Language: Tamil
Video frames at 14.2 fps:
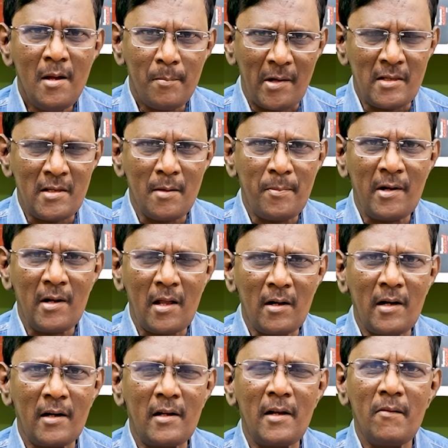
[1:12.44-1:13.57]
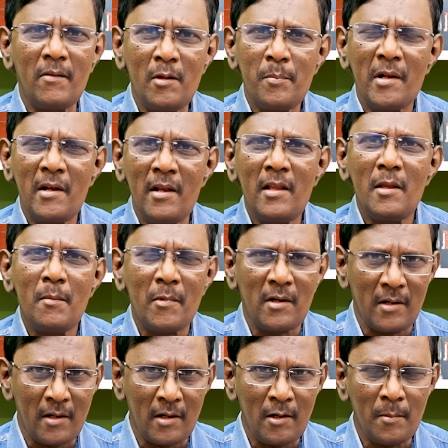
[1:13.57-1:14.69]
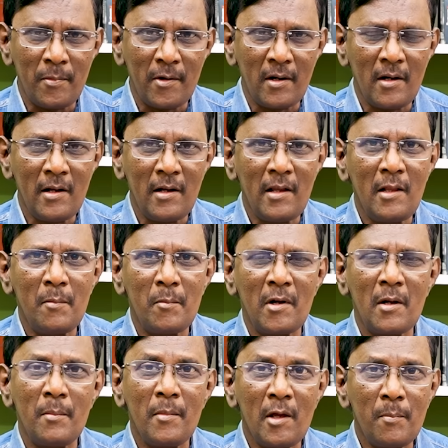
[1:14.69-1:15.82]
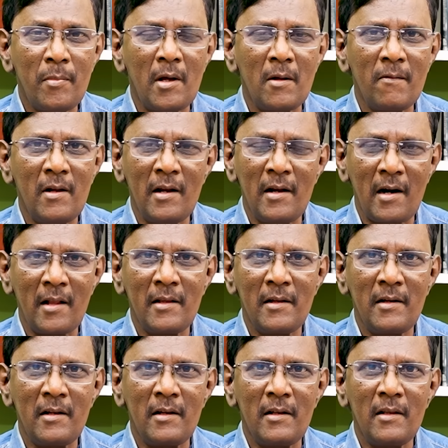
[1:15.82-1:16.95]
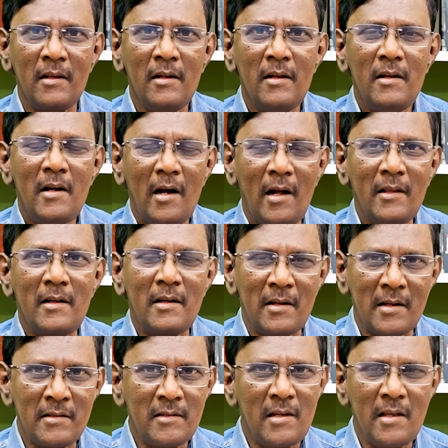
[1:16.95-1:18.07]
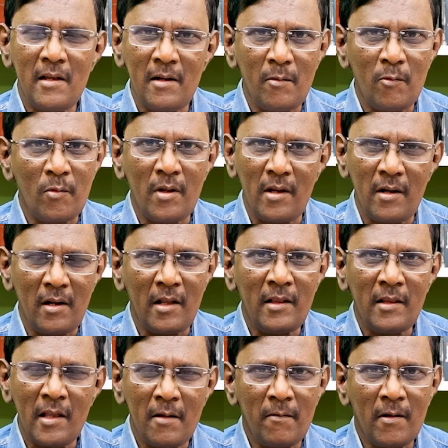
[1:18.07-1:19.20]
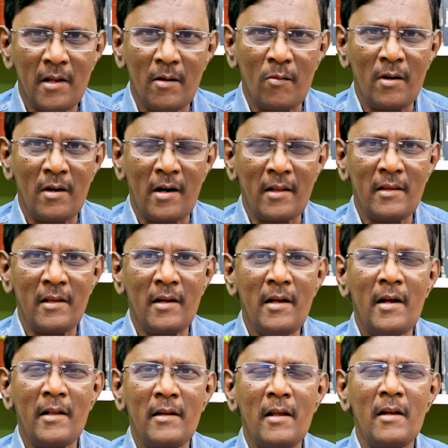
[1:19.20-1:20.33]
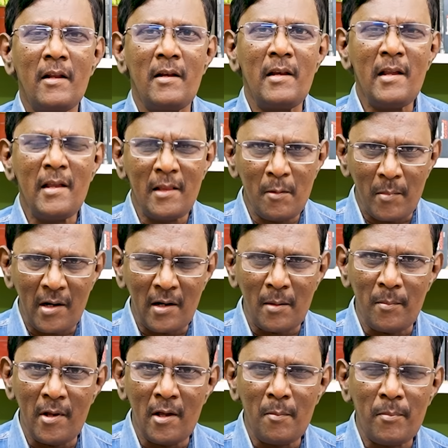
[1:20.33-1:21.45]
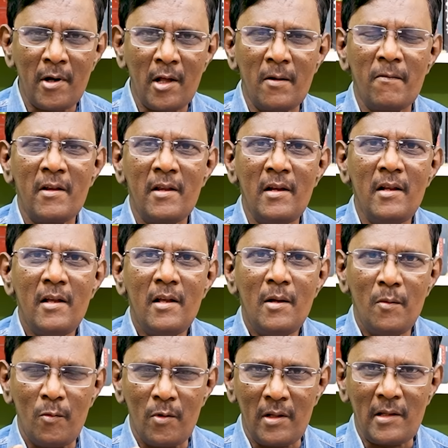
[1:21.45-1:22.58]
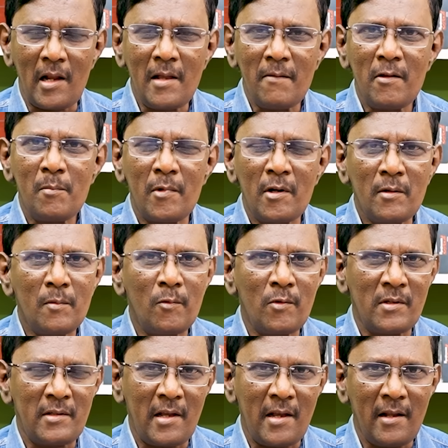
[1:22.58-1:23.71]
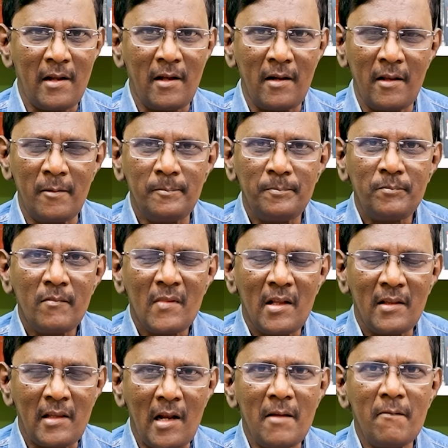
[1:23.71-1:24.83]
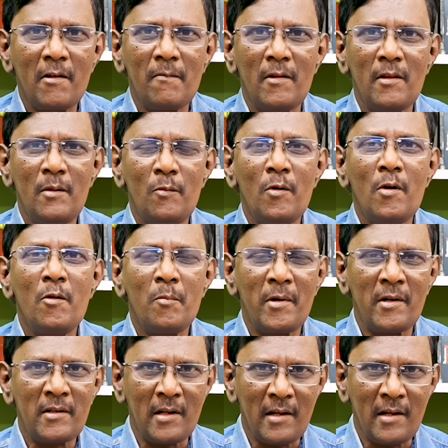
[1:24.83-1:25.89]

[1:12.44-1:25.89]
பச்சையப்பன் அறக்கட்டளை வந்து இப்போ நீதிமன்ற கட்டுப்பாட்டில் நீதிமன்ற மேற்பார்வையில் நடந்துக்கிட்டு இருக்குது அதுக்கு ட்ரஸ்டிகள் ஒன்றும் இல்லை தேர்வெல்லாம் ஒன்றும் நடத்தலை அதனால் நீதிமன்ற மேற்பார்வையில் ஒரு தலைவர் மற்றும் ஒரு செயலாளர் தலைவர் வந்து ஓய்வு பெற்ற